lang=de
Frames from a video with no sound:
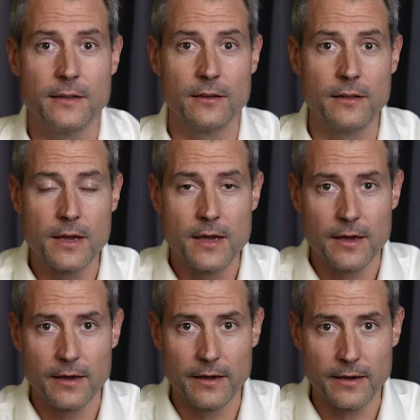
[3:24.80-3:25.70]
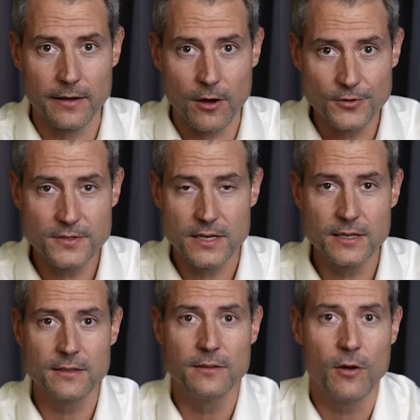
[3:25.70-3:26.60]
den äh,
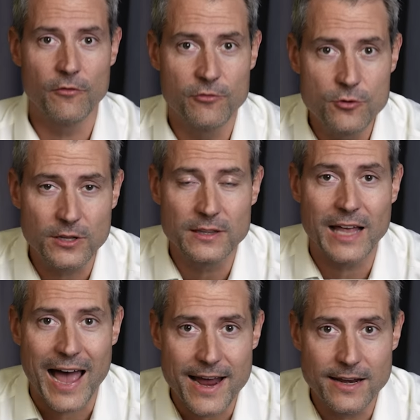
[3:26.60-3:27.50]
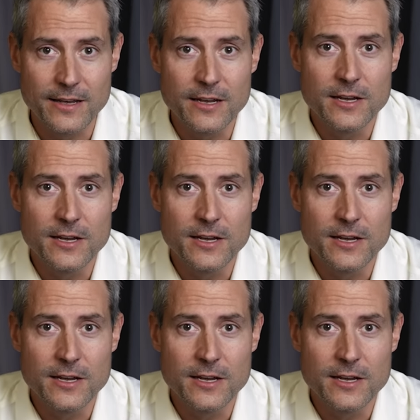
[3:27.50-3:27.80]
Ansichten für deine